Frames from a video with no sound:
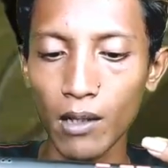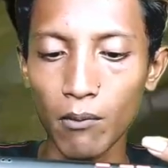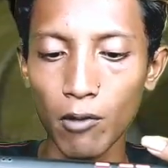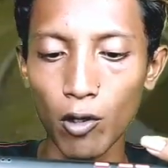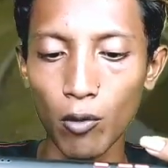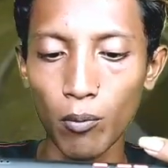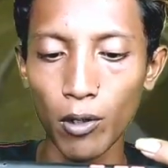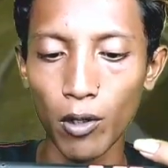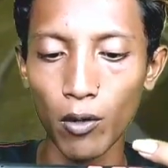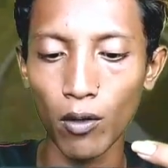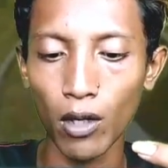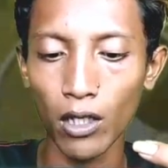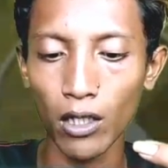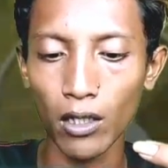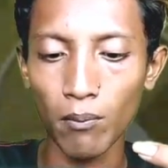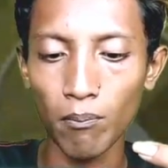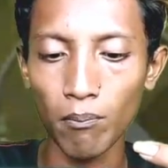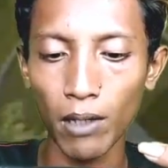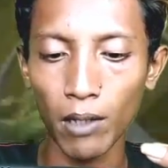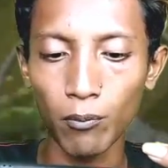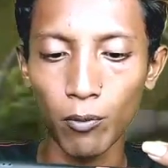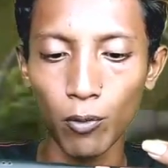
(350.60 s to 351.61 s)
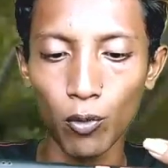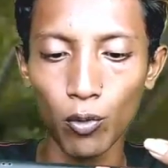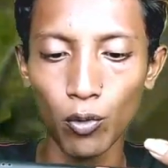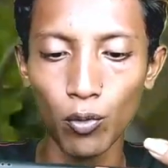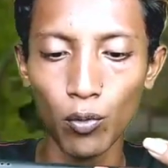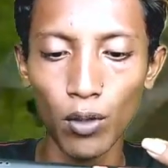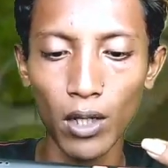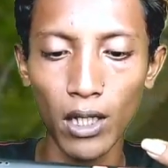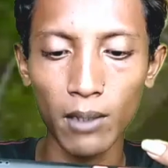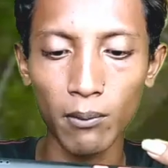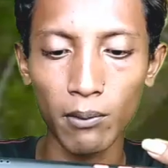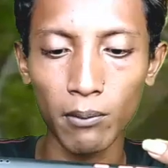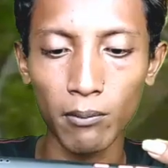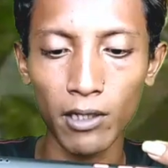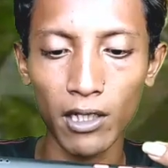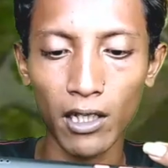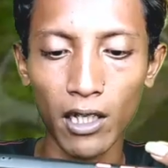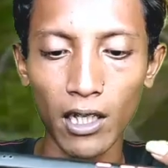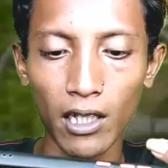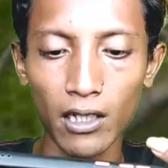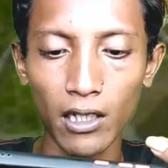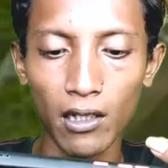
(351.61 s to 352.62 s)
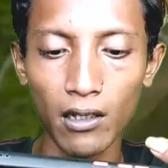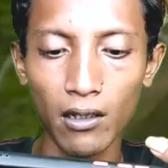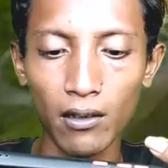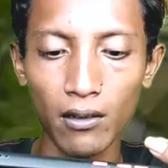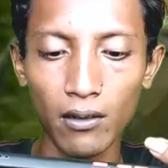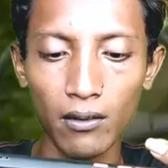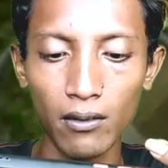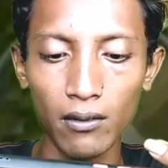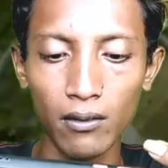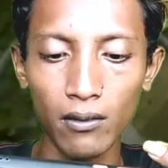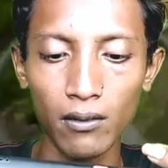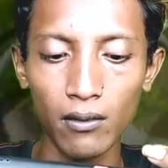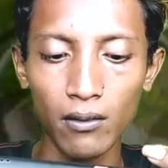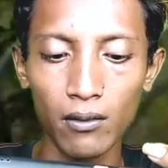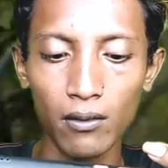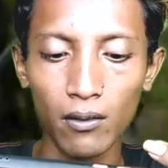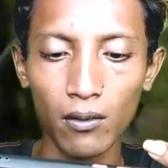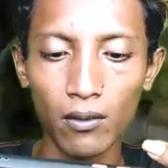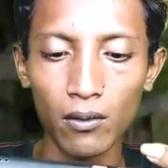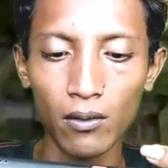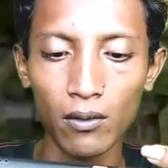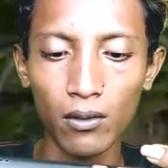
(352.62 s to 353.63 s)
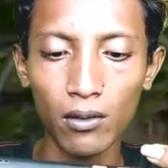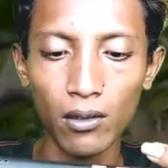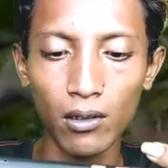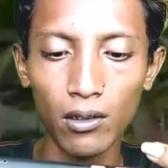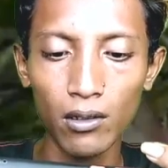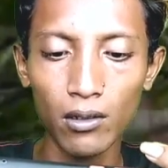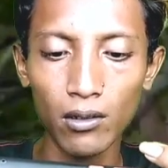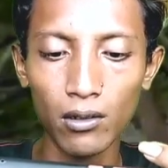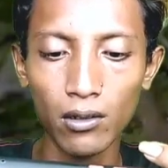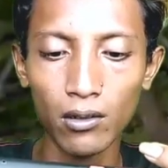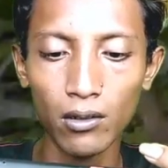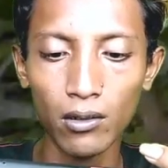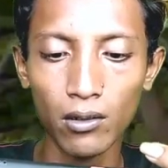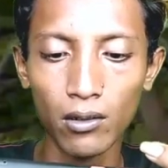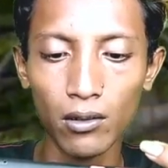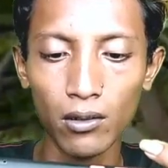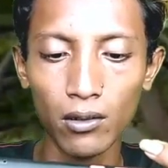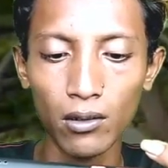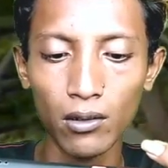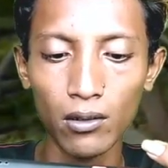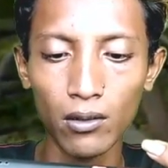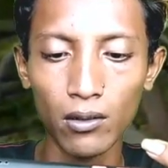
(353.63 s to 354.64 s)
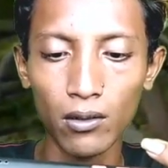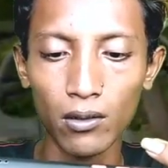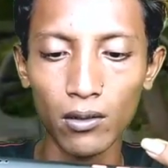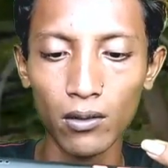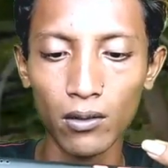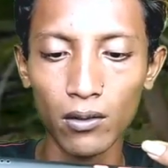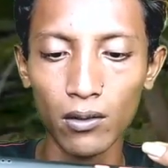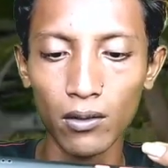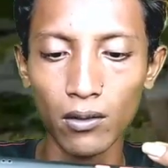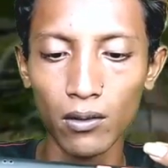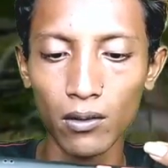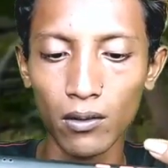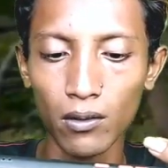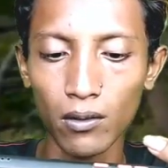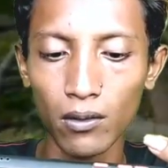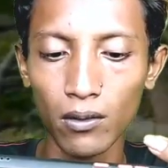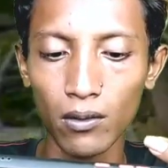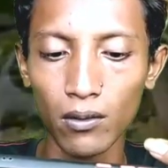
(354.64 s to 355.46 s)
baru belokan ke 42 teman-teman ternyata Uyuh, oh, yuh, yuh, yuh, yuh, yuh.